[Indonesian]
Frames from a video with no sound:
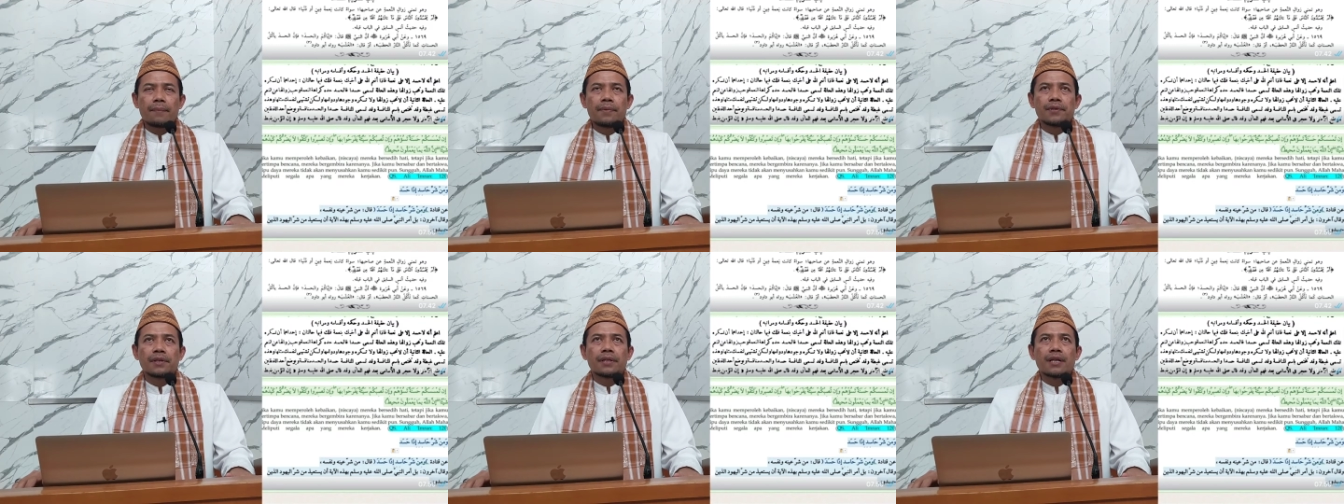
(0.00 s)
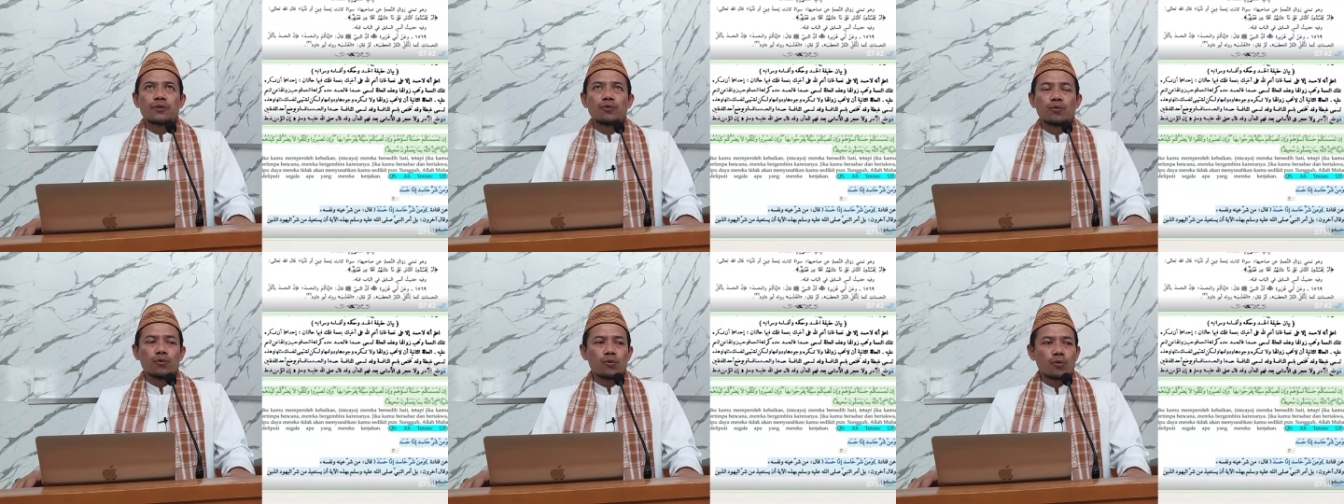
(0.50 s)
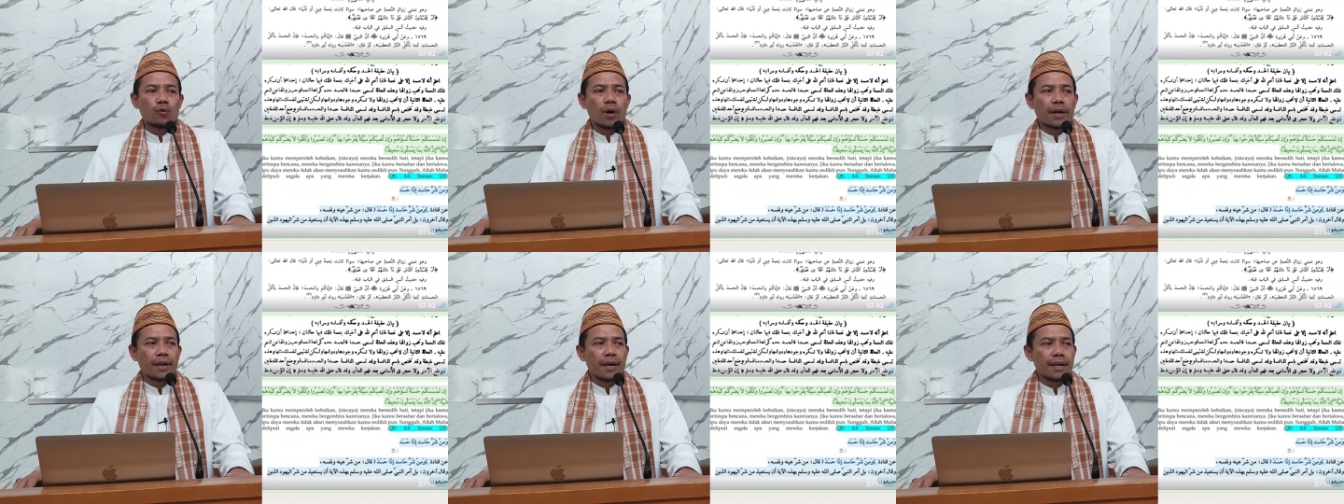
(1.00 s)
beserta seluruh
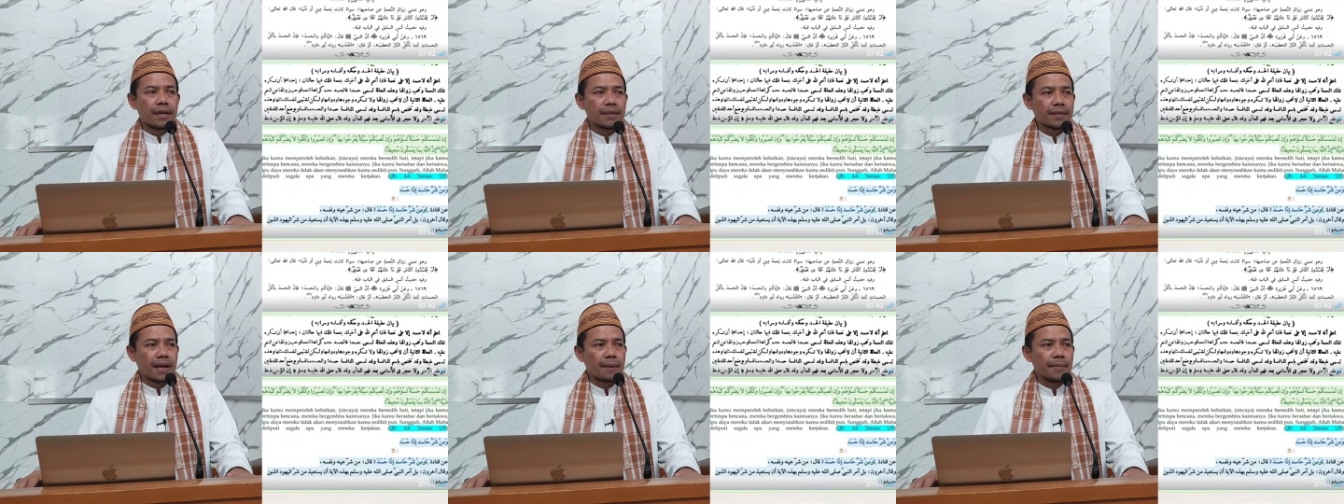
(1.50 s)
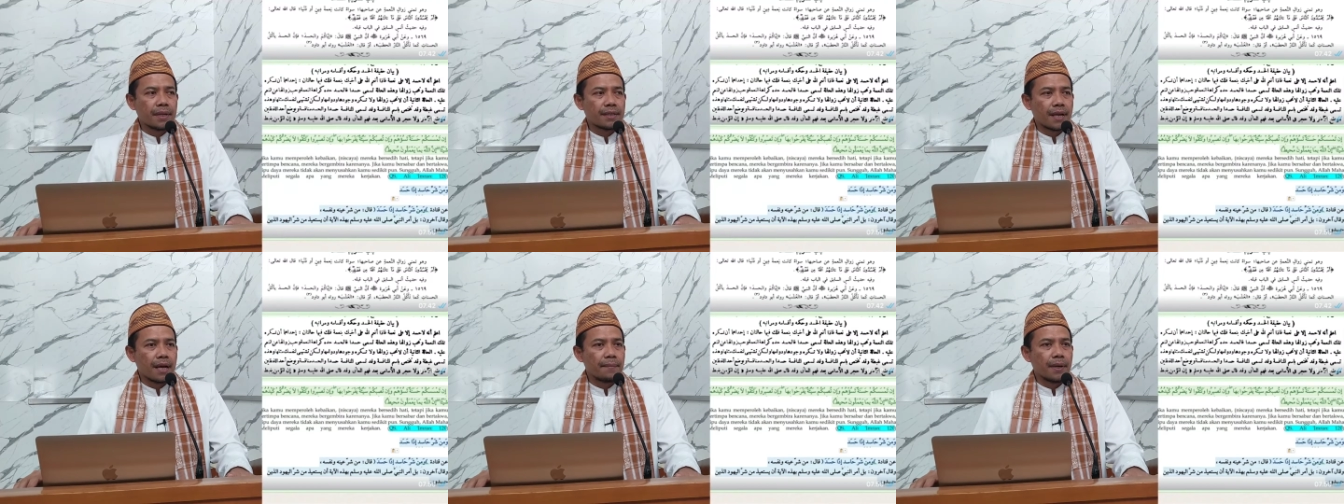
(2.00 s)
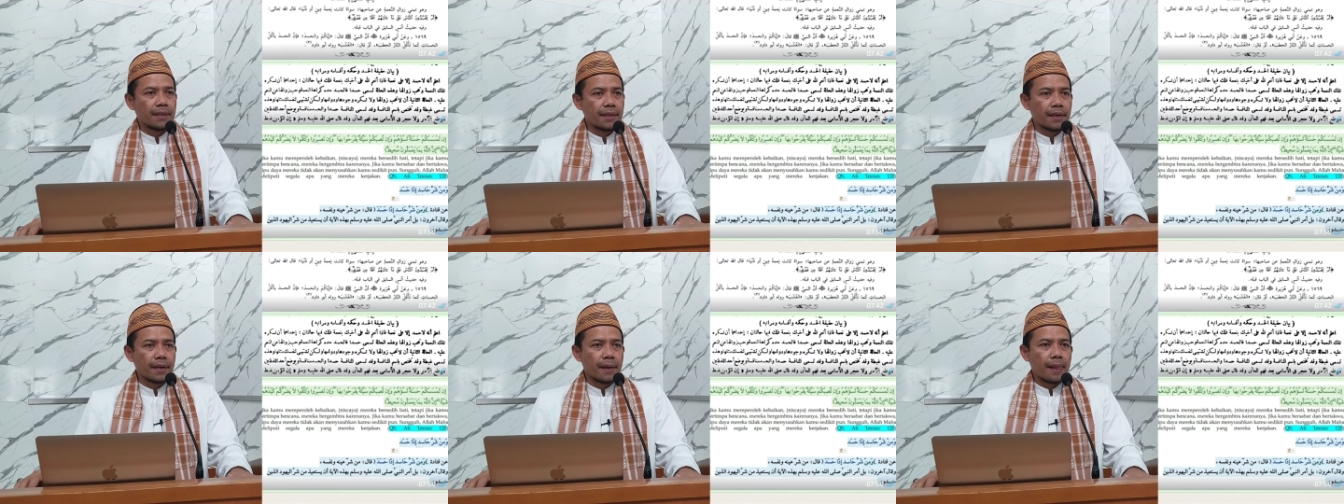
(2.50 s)
keluarga dan sahabat-sahabatnya.